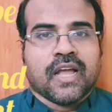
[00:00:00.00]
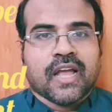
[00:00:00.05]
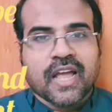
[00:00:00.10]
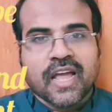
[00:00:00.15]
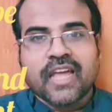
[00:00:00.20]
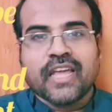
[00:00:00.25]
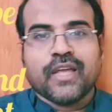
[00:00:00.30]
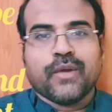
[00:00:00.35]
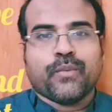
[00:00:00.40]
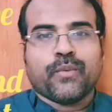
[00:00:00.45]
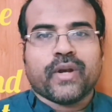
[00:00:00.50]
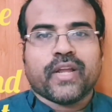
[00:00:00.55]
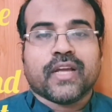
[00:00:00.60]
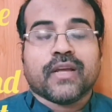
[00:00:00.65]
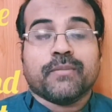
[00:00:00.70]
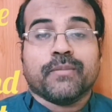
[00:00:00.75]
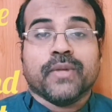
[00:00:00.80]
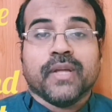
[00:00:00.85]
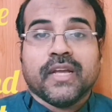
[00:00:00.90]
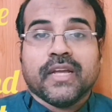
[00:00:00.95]
ஹாய்
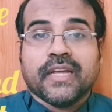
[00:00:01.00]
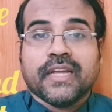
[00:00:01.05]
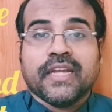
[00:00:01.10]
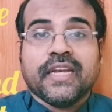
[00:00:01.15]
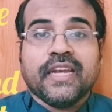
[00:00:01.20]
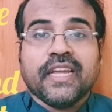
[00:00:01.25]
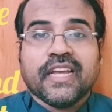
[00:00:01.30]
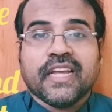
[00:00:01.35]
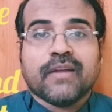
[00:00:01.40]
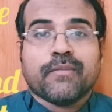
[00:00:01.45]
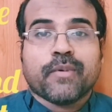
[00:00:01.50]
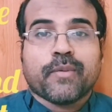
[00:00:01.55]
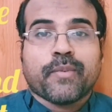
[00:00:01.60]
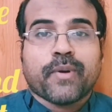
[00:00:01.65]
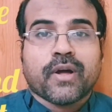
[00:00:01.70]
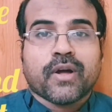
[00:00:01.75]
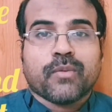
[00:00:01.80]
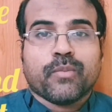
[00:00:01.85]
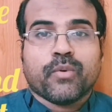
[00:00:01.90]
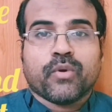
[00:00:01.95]
வணக்கம் இன்றைக்கி நம்ம
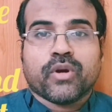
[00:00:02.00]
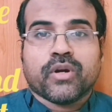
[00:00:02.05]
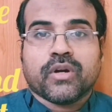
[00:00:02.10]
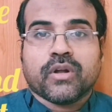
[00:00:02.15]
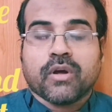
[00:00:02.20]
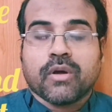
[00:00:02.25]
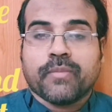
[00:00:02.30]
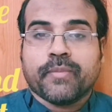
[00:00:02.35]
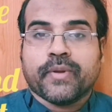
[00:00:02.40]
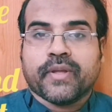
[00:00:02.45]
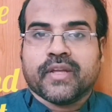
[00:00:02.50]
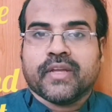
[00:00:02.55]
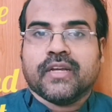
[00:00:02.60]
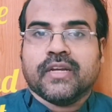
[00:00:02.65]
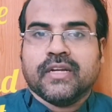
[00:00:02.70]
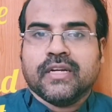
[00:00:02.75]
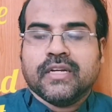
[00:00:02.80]
பார்க்க போகிற டாபிக்